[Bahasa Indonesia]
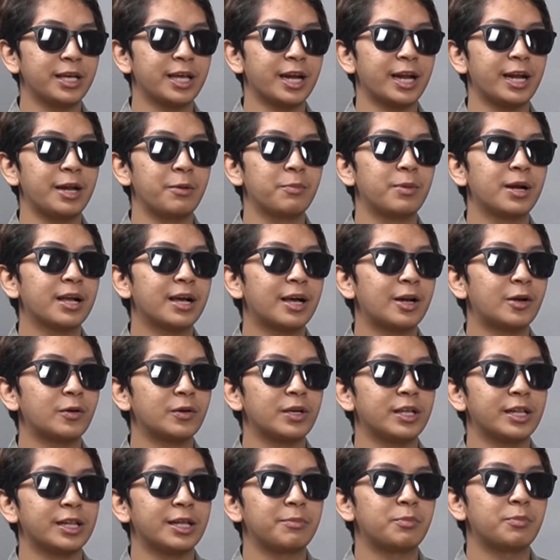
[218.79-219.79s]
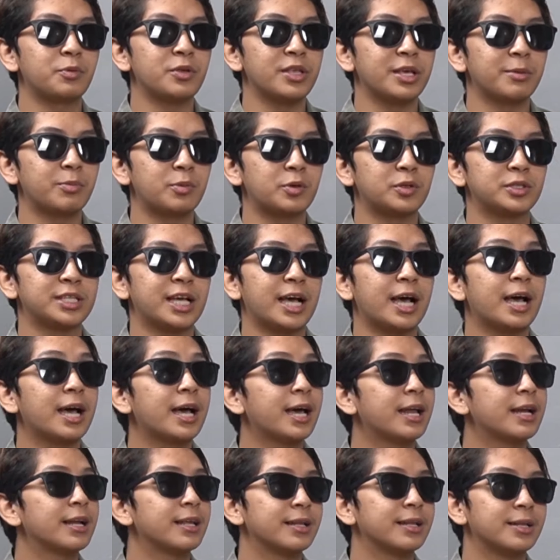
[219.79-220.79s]
kredibel kalau kita punya
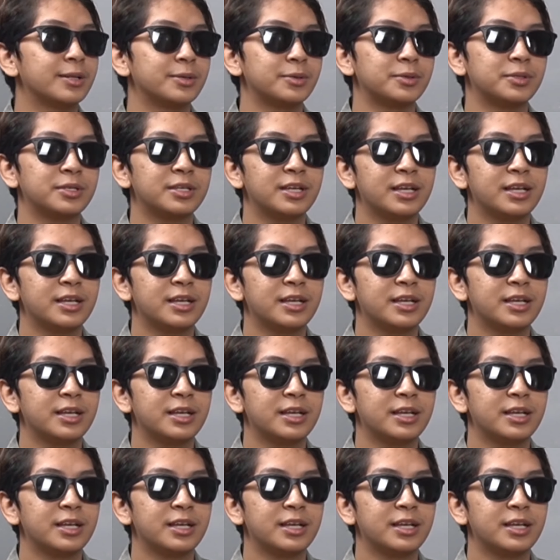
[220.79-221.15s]
perusahaan gitu.